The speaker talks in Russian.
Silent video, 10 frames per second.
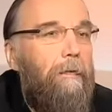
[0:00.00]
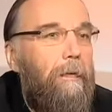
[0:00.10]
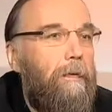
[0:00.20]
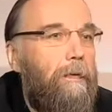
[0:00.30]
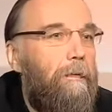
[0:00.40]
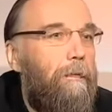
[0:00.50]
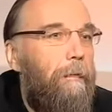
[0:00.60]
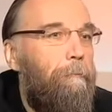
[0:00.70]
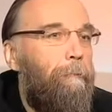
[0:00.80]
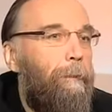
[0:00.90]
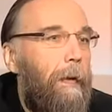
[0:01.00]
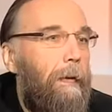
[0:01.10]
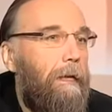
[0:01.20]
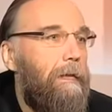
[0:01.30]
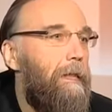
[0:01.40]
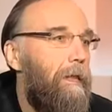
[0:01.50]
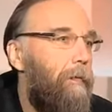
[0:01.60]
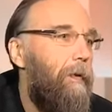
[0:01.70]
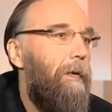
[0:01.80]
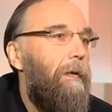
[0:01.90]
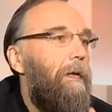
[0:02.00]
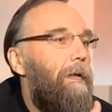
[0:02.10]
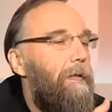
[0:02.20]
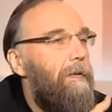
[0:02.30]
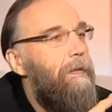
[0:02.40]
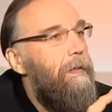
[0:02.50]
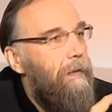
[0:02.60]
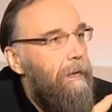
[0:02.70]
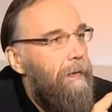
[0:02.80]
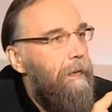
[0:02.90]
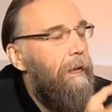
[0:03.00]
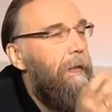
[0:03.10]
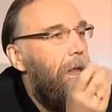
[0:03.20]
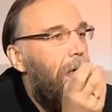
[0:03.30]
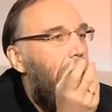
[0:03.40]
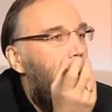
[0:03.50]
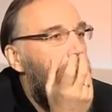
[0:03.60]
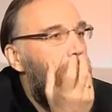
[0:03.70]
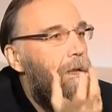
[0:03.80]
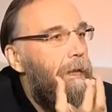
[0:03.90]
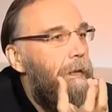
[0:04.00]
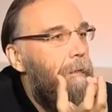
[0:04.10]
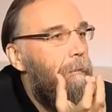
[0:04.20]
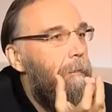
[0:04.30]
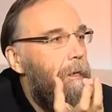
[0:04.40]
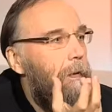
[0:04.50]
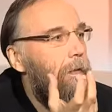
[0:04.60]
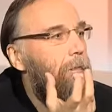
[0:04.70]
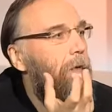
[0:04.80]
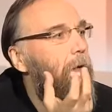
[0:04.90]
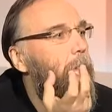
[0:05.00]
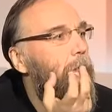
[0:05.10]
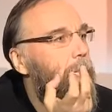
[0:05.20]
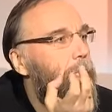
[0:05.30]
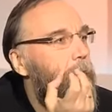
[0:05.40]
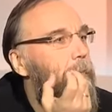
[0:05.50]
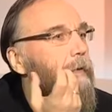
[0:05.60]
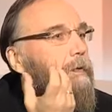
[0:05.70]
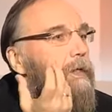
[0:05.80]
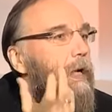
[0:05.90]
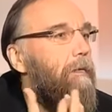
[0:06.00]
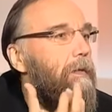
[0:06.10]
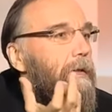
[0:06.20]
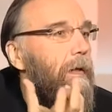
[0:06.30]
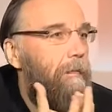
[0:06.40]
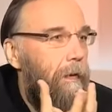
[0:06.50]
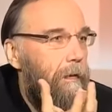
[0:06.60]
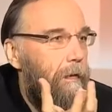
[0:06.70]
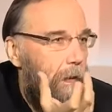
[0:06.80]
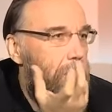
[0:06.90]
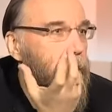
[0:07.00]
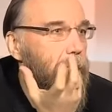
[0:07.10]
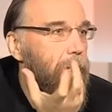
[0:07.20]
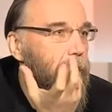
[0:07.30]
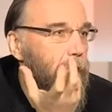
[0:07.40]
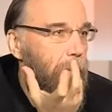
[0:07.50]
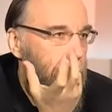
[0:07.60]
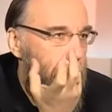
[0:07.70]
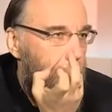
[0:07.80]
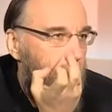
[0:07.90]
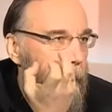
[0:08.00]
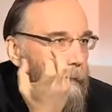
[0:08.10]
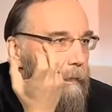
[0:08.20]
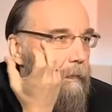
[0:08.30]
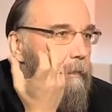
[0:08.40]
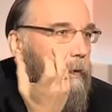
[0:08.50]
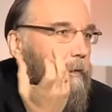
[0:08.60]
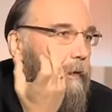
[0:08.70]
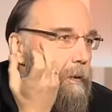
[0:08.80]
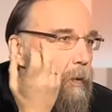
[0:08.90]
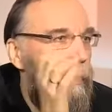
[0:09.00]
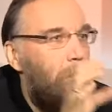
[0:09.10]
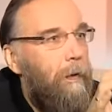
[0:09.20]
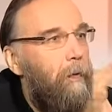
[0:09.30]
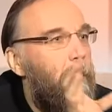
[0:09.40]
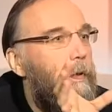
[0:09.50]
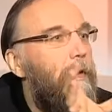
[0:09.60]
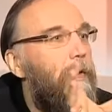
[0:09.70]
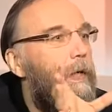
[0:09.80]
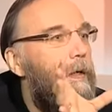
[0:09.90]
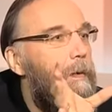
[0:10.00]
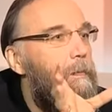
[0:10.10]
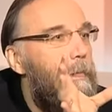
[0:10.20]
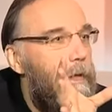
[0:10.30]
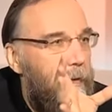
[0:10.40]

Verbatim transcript: для философа концепт или идея – они в каком-то смысле превышают слова. Они живут где-то вот в особом таком идейном